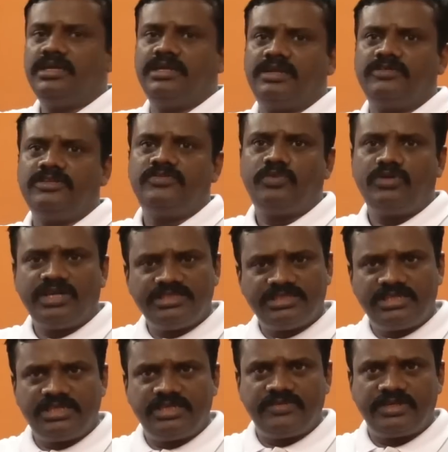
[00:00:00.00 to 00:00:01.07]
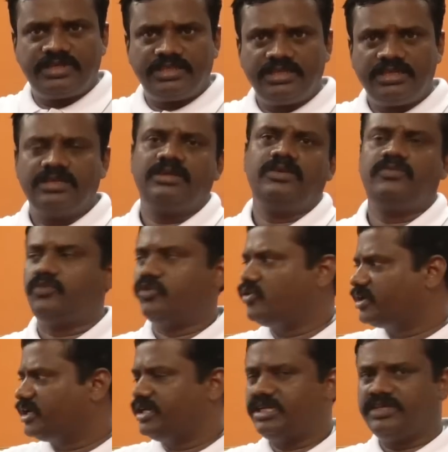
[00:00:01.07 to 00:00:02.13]
இதில் வந்து ஃபுல் ஹெச்டி டிவி இருக்குது
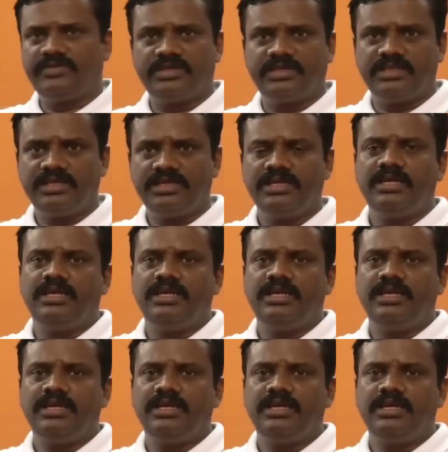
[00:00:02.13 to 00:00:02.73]
ஃபோர் கே டிவி இருக்குது